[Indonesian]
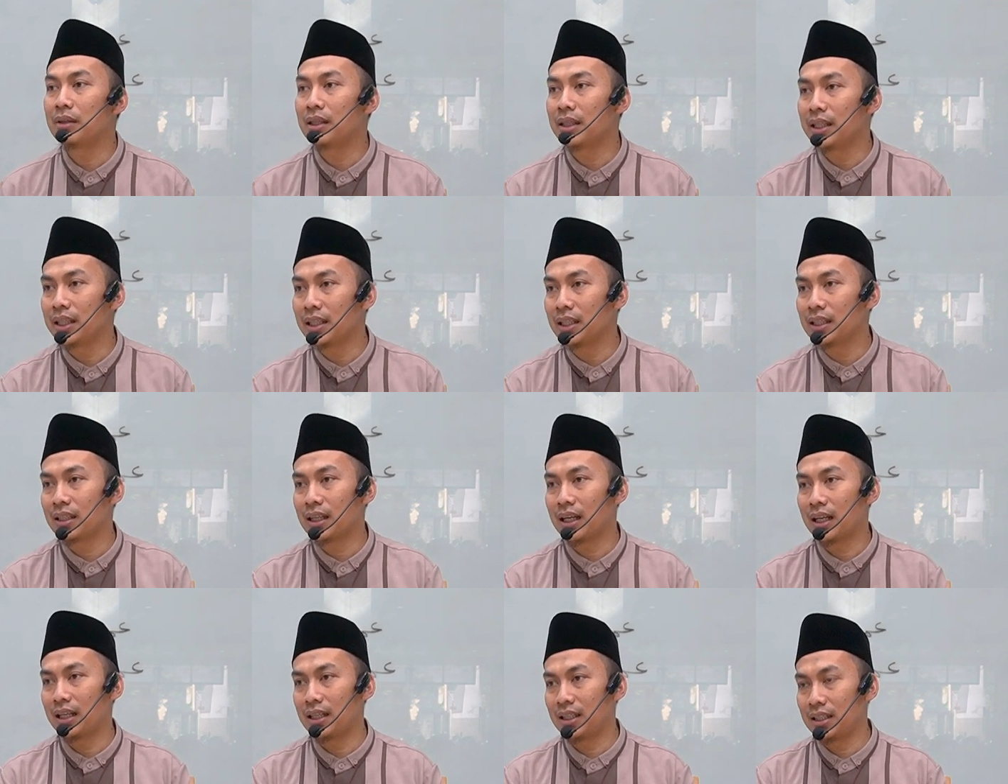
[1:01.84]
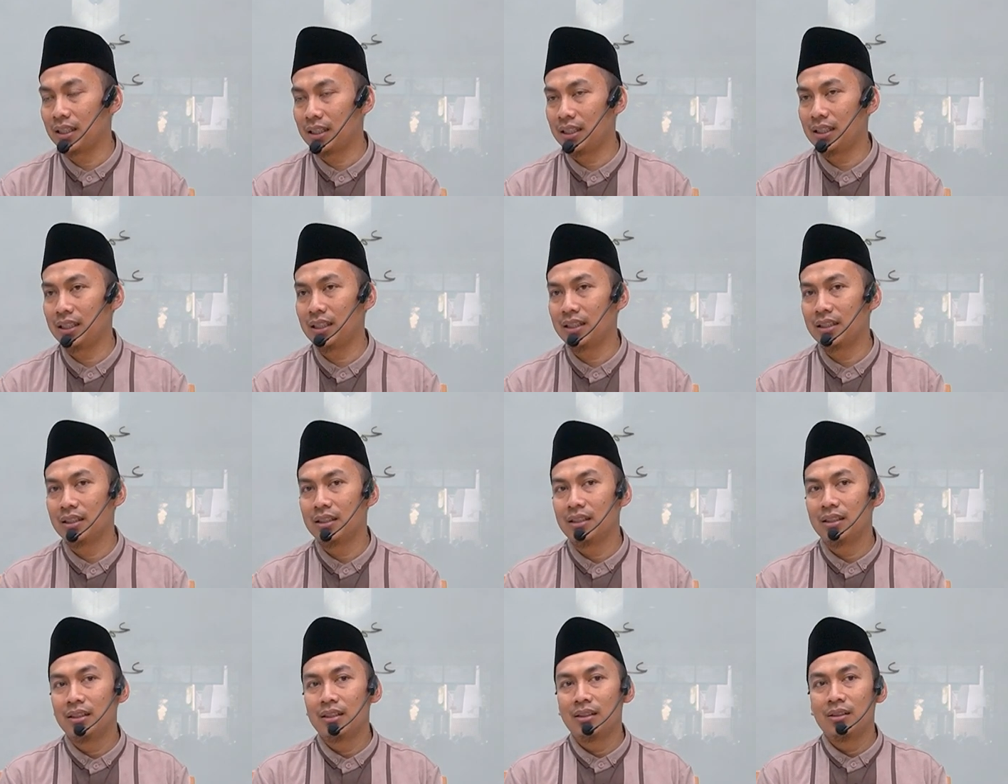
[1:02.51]

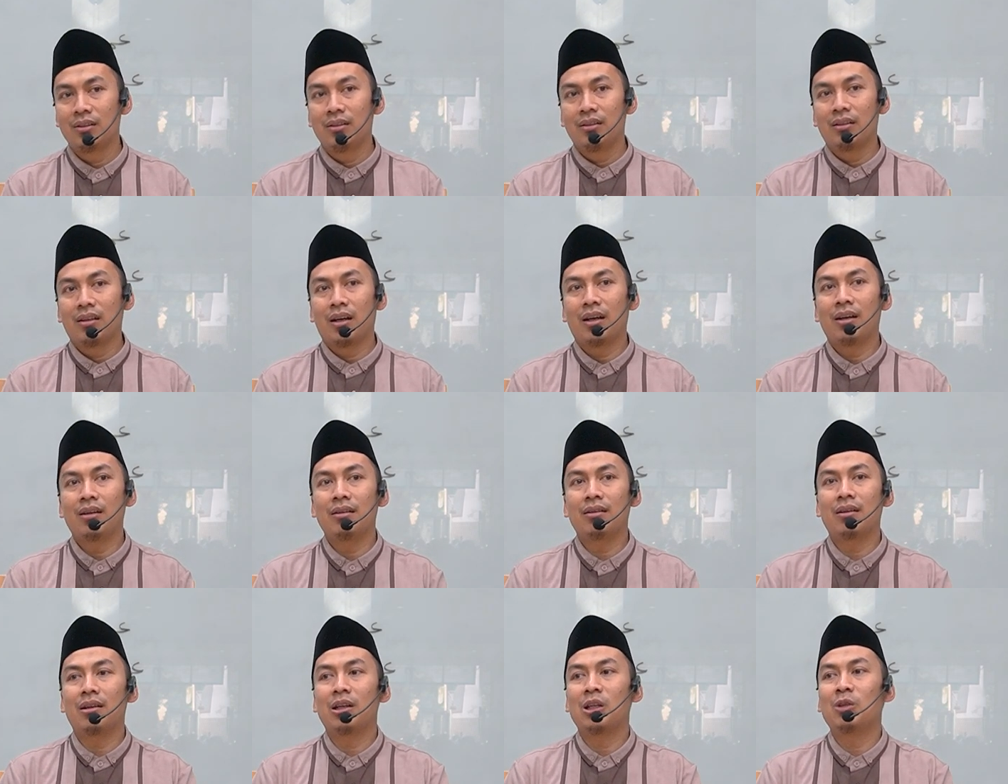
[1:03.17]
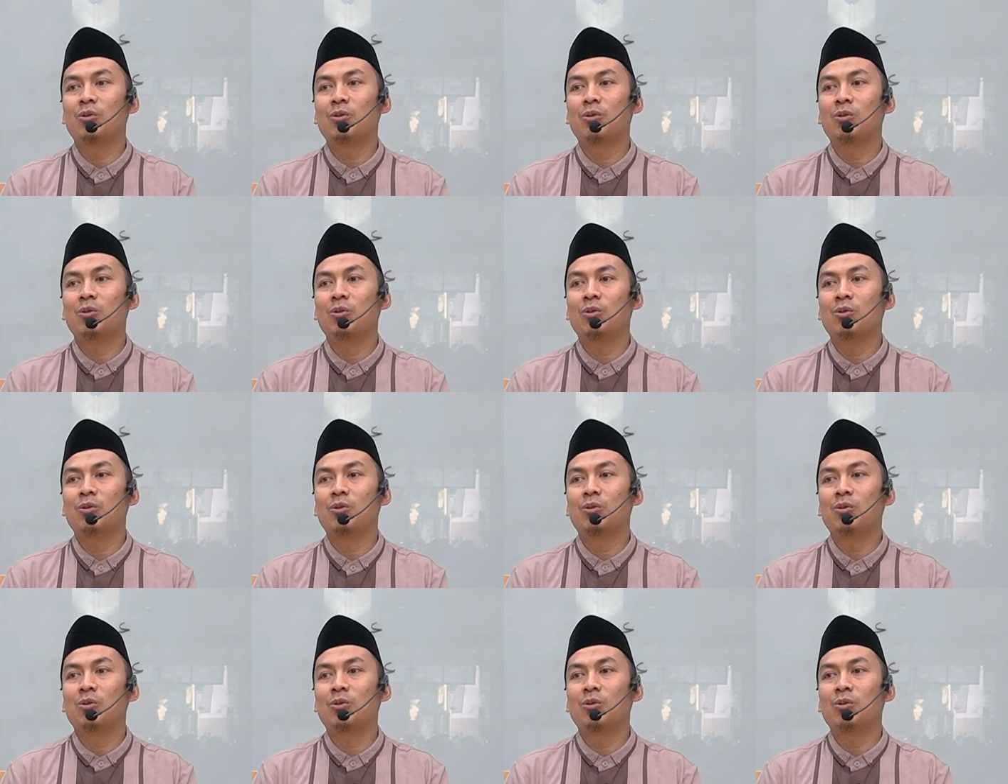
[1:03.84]
mengingkari. Kalau